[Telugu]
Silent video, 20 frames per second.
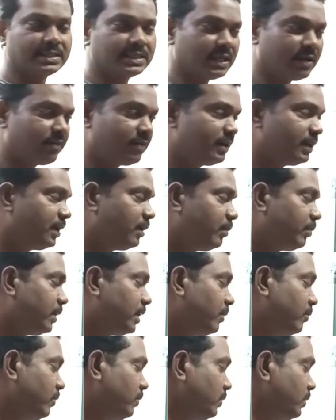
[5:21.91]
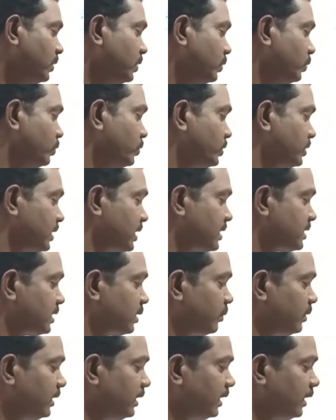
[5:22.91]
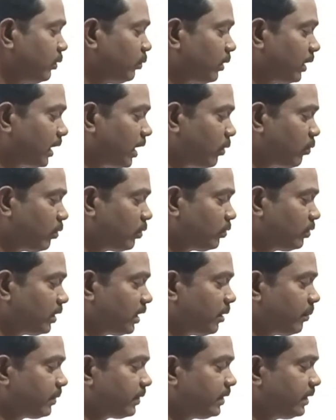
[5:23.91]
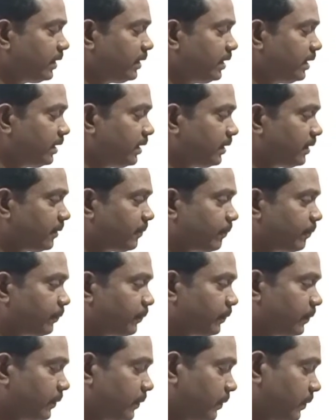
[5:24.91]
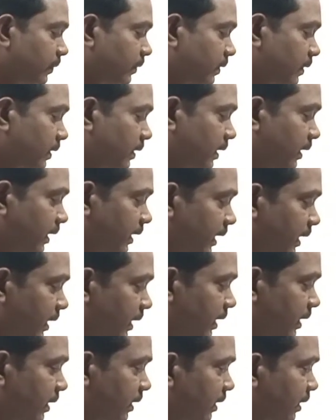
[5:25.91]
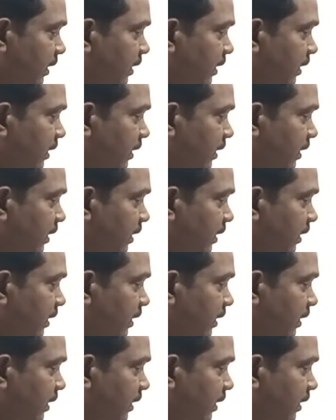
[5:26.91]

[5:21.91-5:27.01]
సెవెన్కి మనము యూజ్ చేస్తాం ఎందుకంటే ఒకే వర్డ్ ఉంది కాబట్టి డిడ్ అనేది ఎలా